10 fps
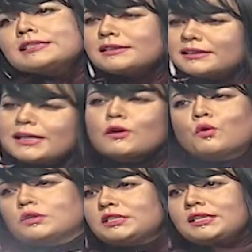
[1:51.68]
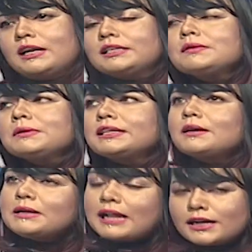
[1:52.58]
এটা ক্লিক করছে আলটিমেটলি
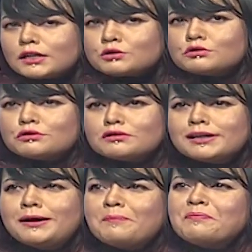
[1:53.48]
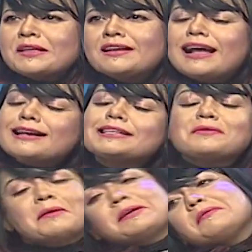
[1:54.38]
আমি লেখা শুরু করলাম এন্ড
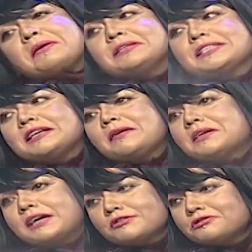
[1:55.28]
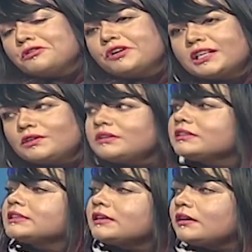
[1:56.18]
কিভাবে কিভাবে জানি আমার গানগুলো হয়ে গেল
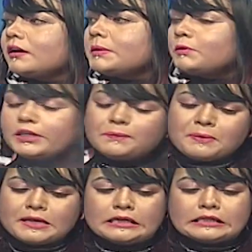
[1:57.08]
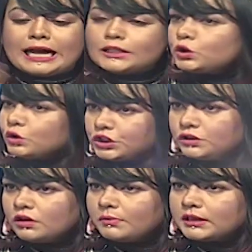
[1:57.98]
আমি বলি নাচও
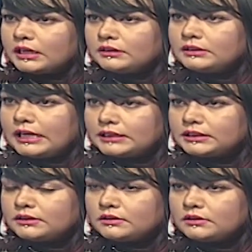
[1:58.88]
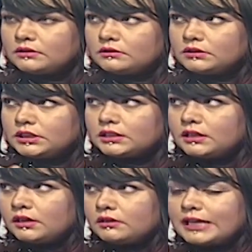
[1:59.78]
ছিল আমার গান লাস্ট যেটা
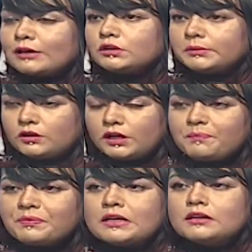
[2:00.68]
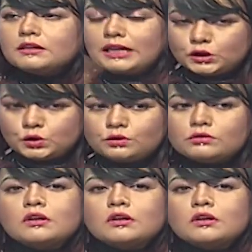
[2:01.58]
তেরোতে বের হয় নাচও